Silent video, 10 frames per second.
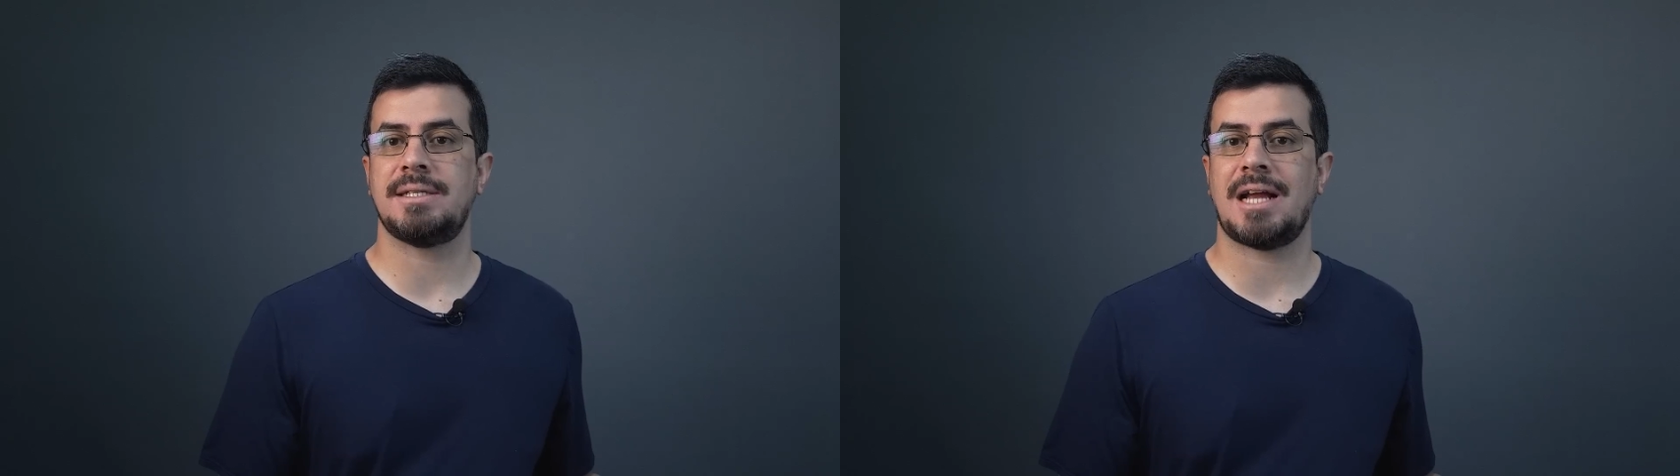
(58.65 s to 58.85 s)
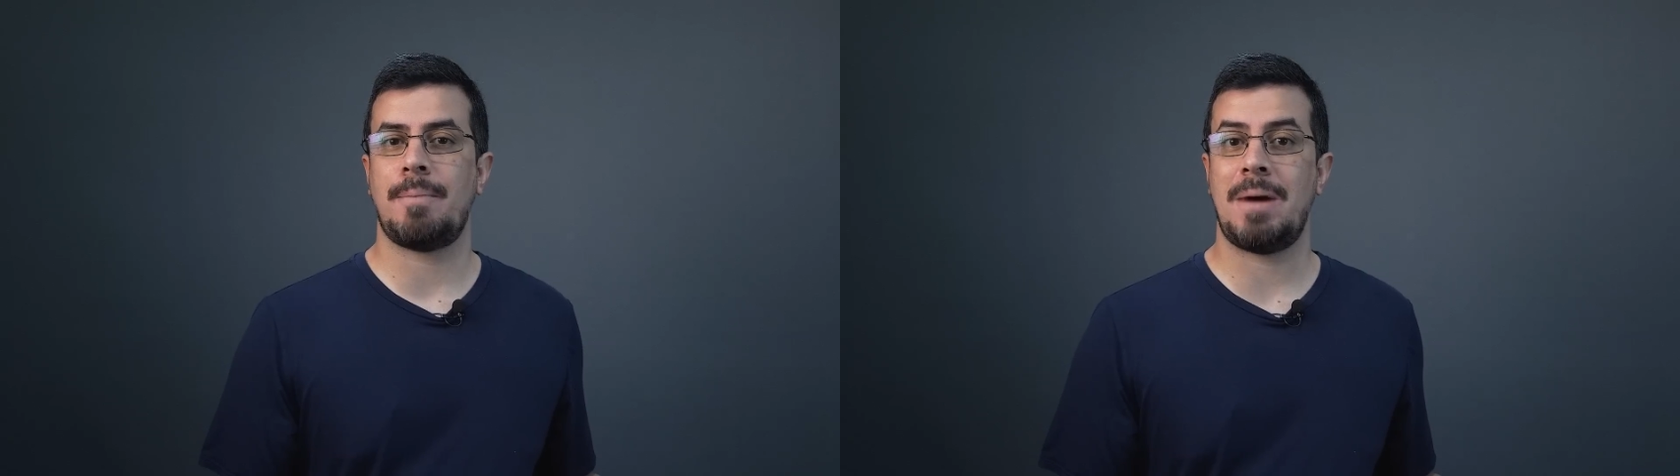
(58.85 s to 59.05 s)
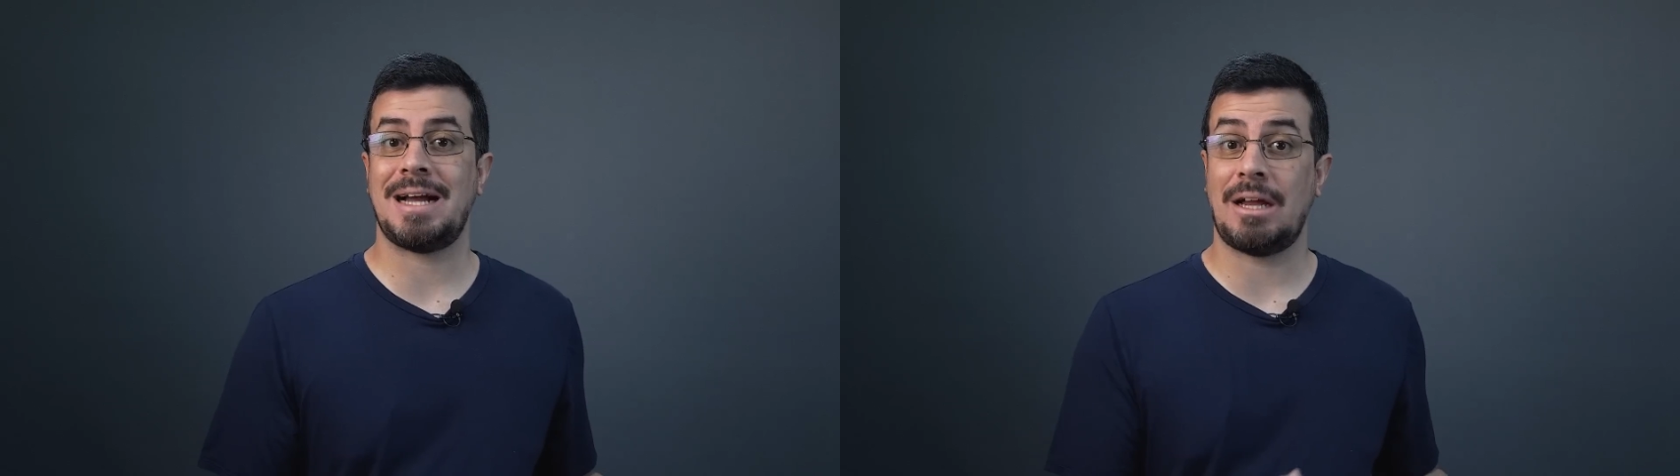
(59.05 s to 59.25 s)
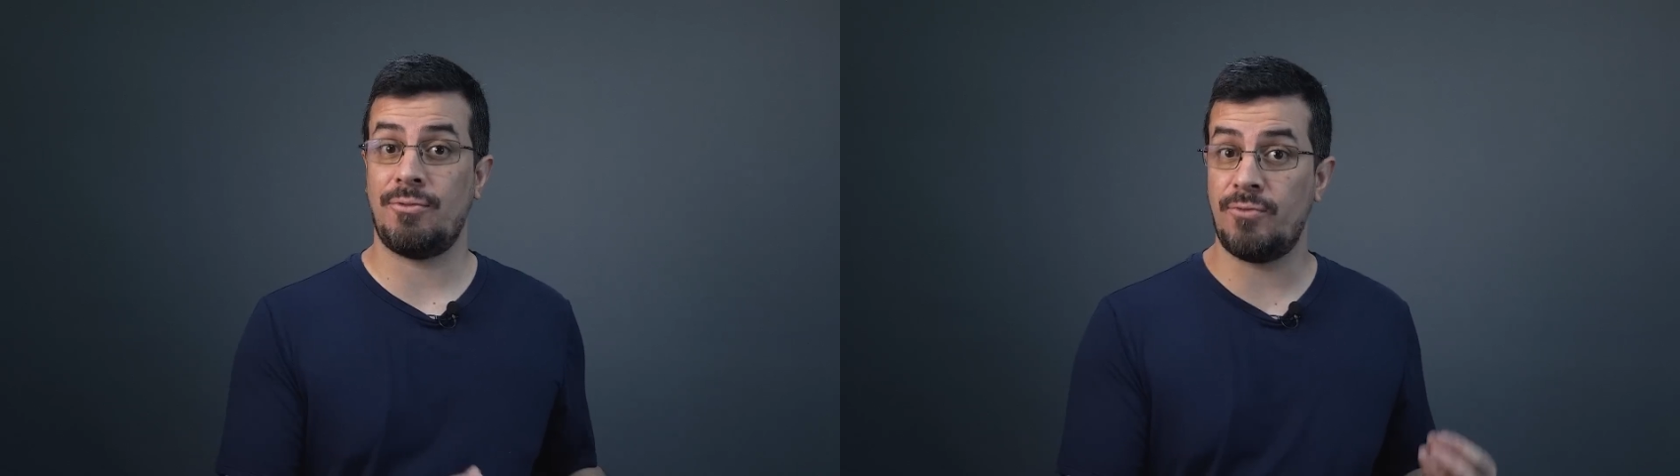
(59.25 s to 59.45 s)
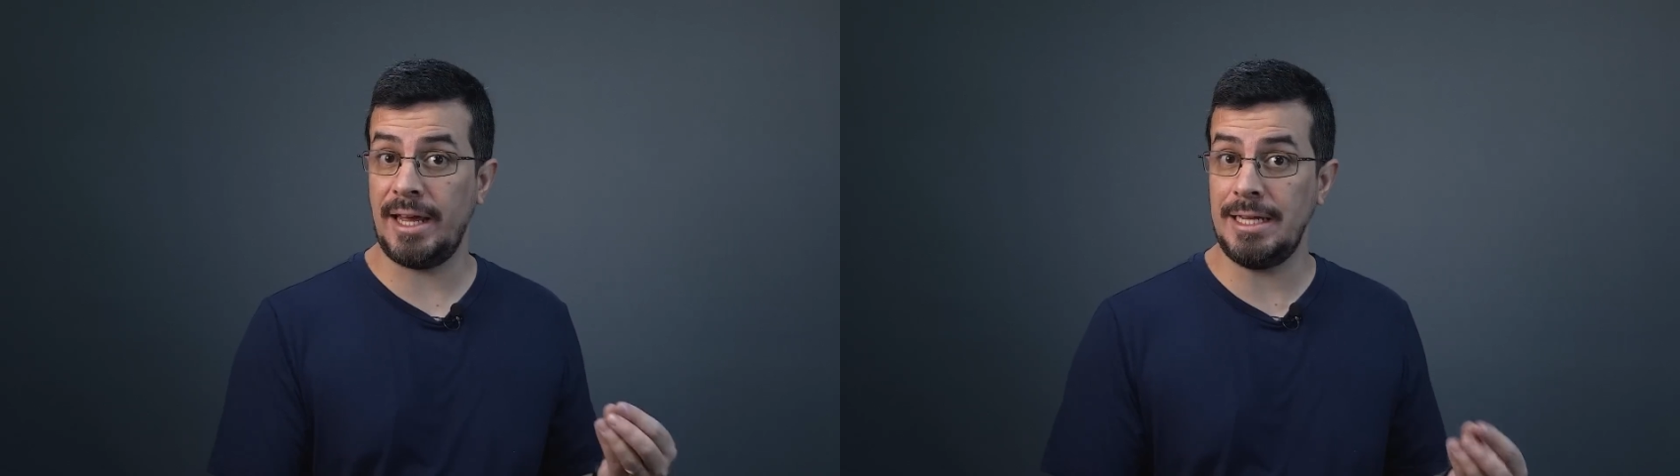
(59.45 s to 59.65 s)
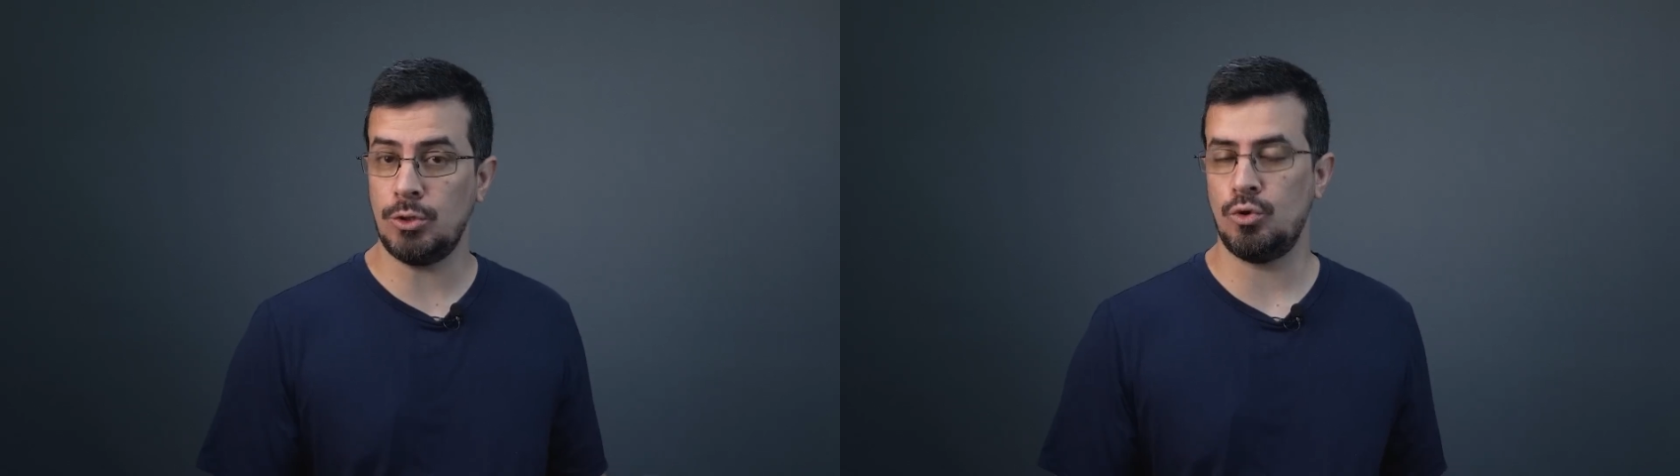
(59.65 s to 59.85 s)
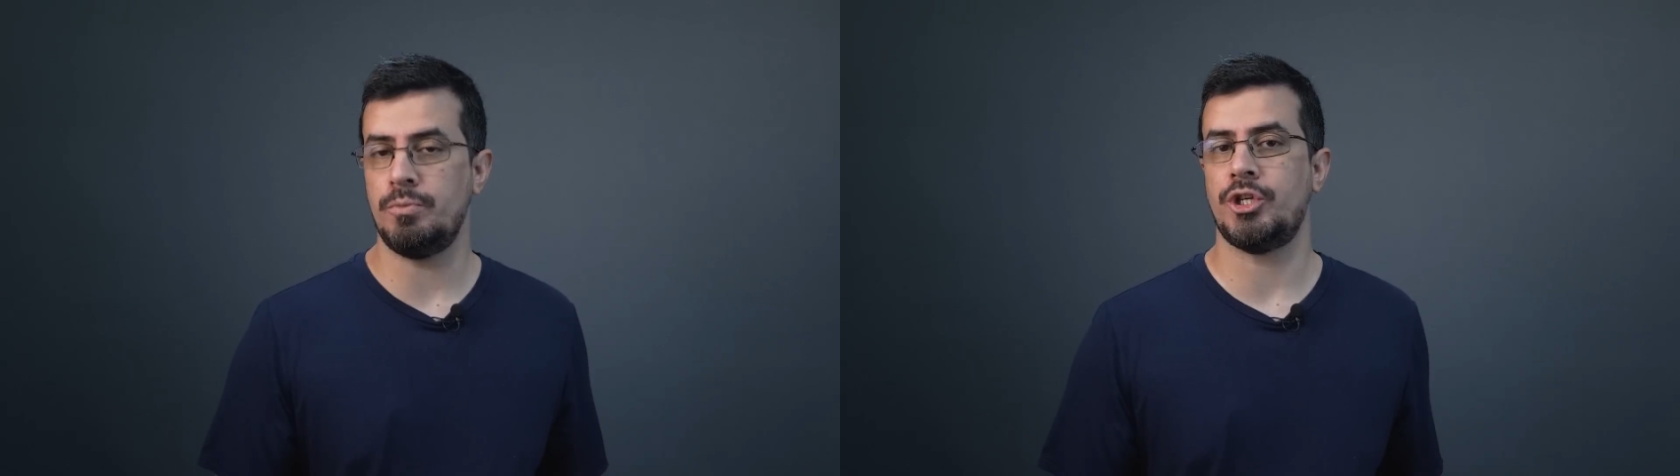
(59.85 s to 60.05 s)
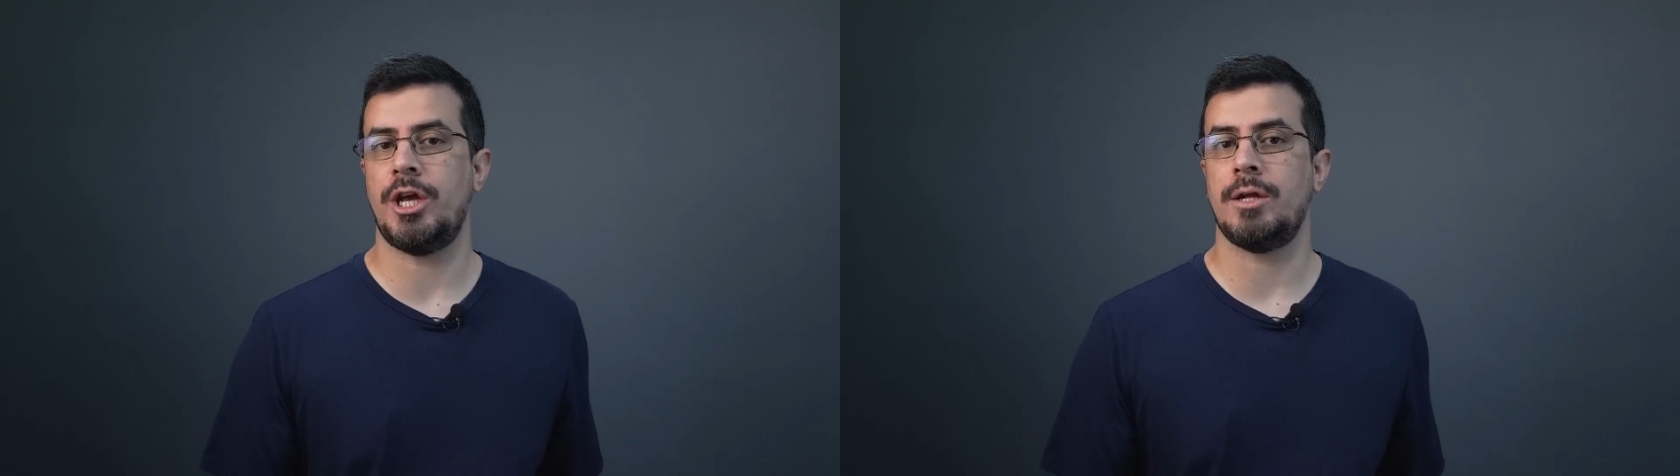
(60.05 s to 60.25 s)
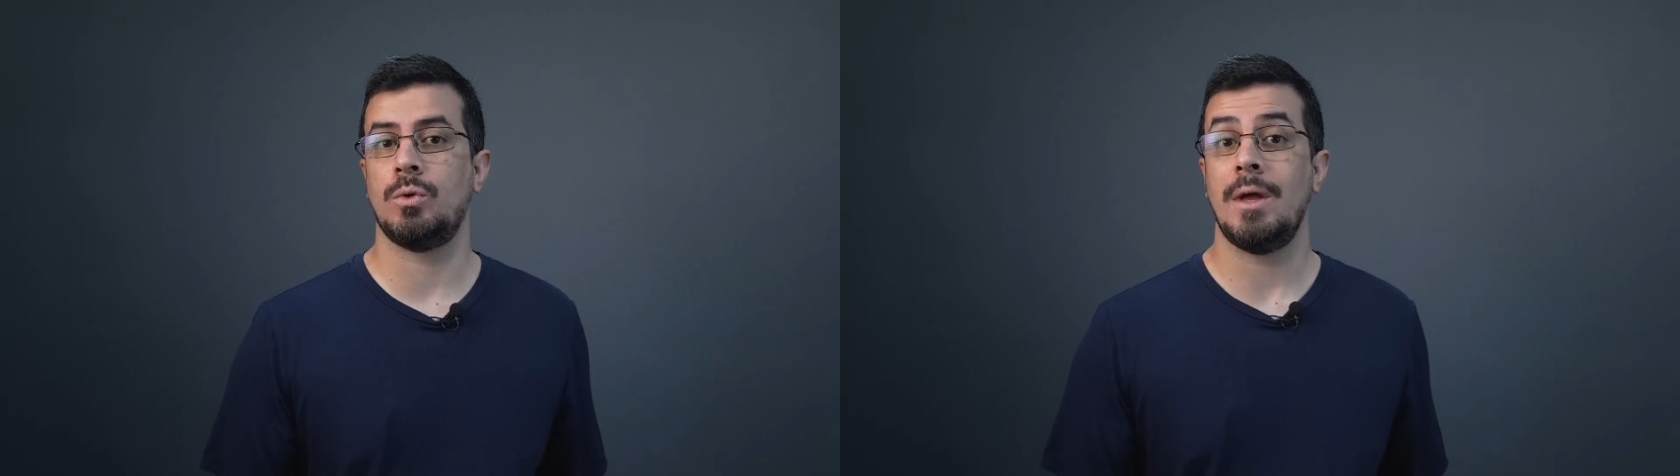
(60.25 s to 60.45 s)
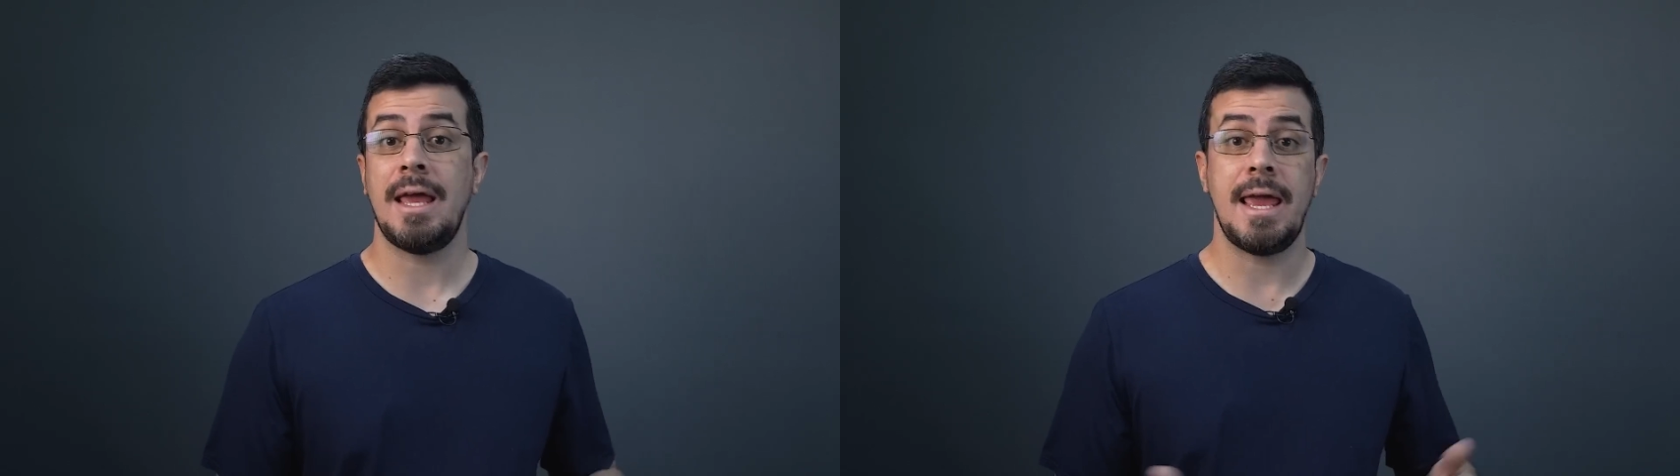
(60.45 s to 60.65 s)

escapar da frente do objeto,